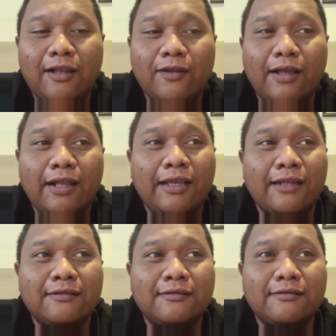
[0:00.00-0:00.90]
kalau
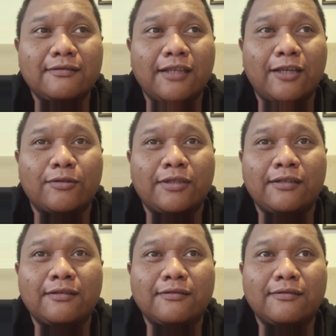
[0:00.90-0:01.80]
kalian
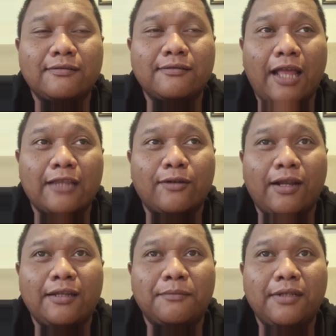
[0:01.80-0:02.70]
ngikutin
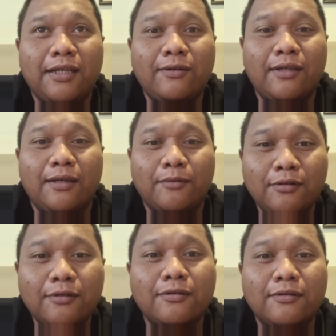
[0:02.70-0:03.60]
aturannya beliau ya
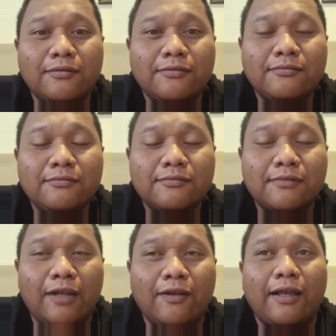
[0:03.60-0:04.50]
monggo
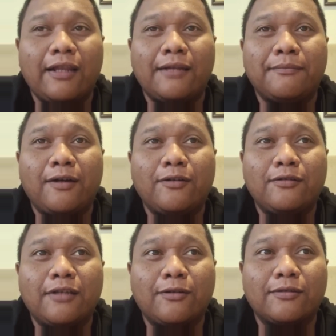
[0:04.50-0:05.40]
kalau kalian
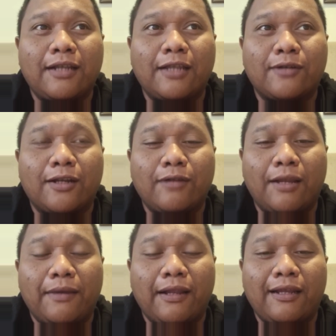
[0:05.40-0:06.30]
mau ngikutin aturan
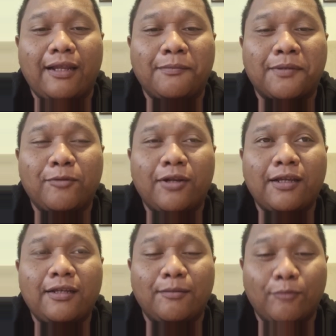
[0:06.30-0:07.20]
ulama lain yang
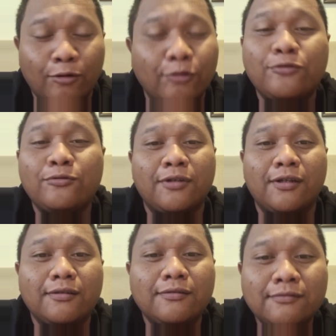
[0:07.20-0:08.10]
memperbolehkan ya monggo
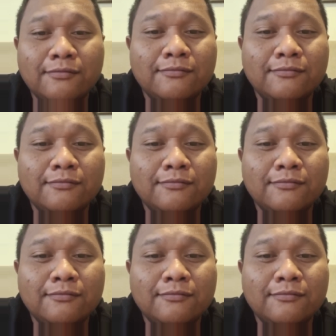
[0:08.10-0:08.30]
juga